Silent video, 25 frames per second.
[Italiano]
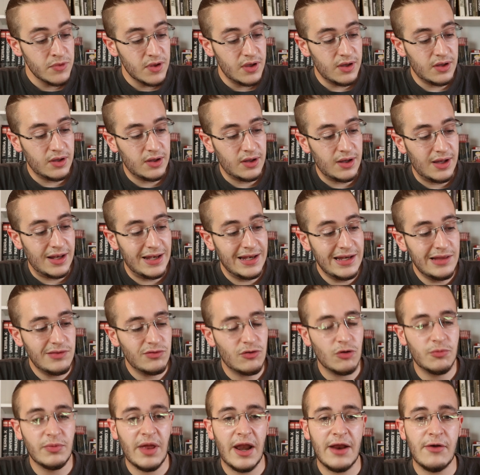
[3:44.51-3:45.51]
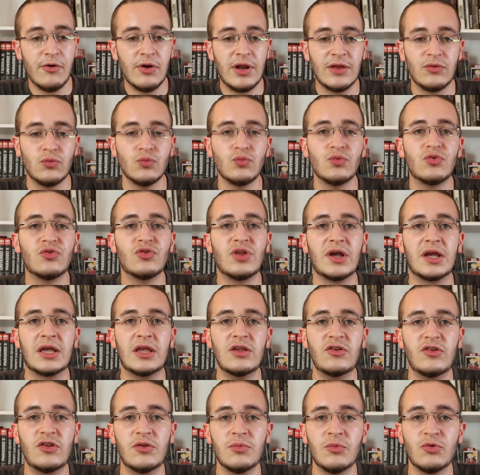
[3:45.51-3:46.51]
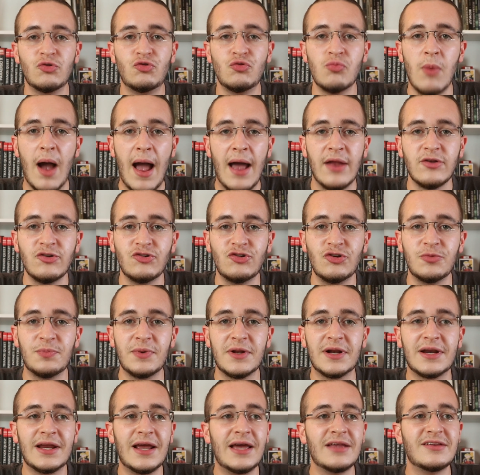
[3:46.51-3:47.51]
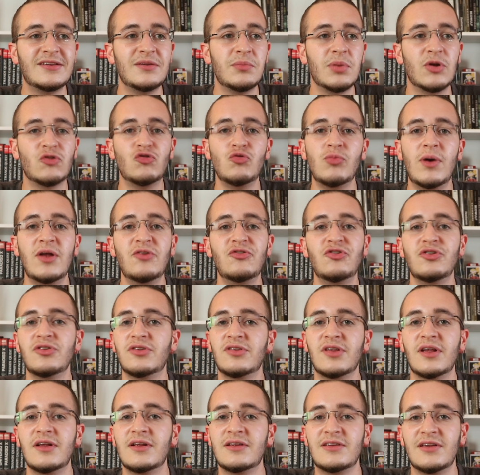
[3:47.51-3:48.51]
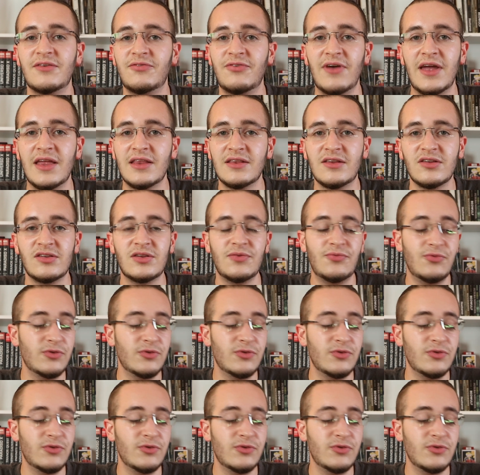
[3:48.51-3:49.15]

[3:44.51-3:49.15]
Eh, l'intro mi ha ricordato un sacchissimo Jumanji perché sembra Jumanji in salsa fantasy.